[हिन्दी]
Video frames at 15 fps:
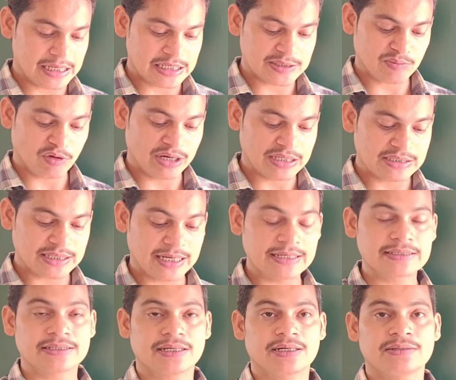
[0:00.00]
करस्पॉन्डिंग
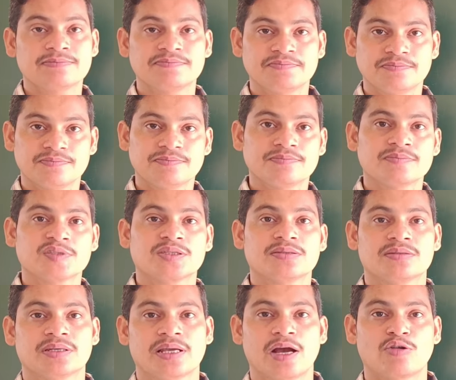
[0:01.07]
साइड्स आर
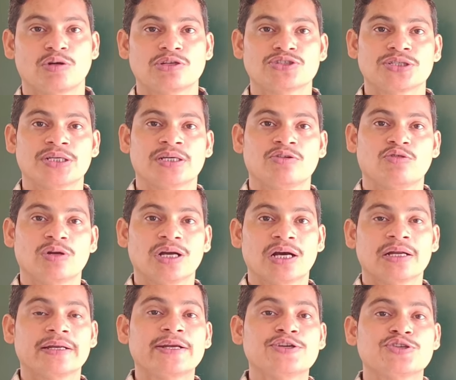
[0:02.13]
क्या होना चाहिए उनका
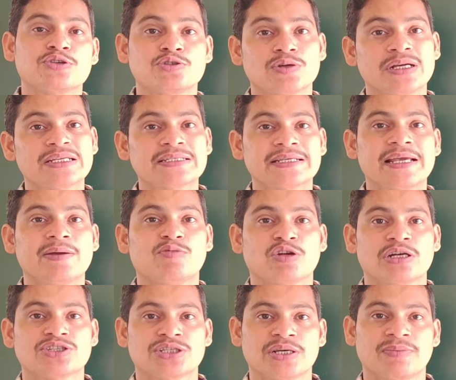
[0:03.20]
रेशियो जो है सेम
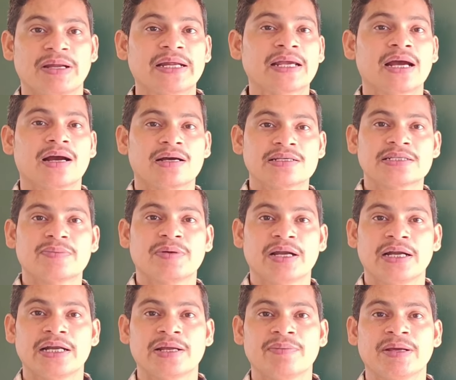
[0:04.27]
होना चाहिए मैंने क्या कहा
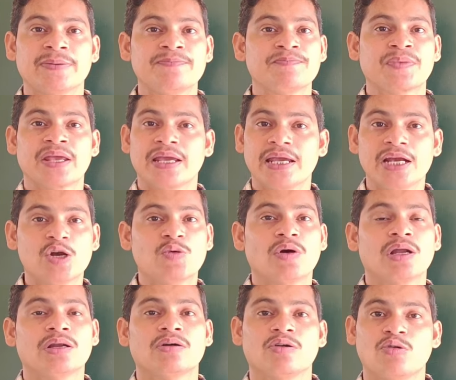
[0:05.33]
सिमिलरिटी में
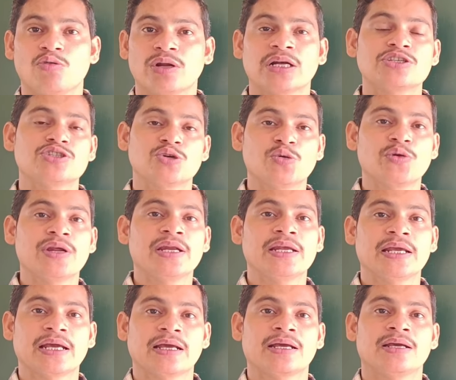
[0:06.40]
इक्वल होना ज़रूरी
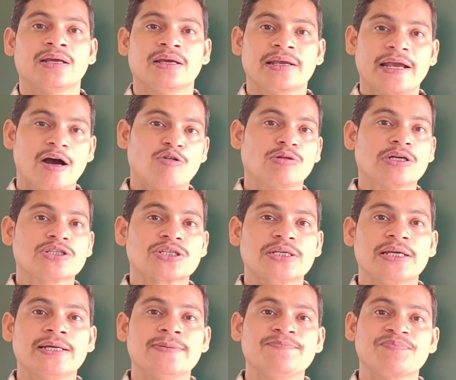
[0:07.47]
नहीं है क्या होना
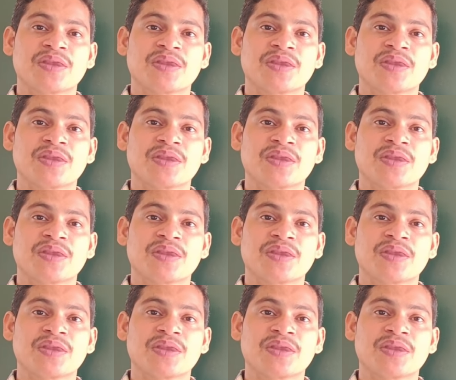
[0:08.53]
चाहिए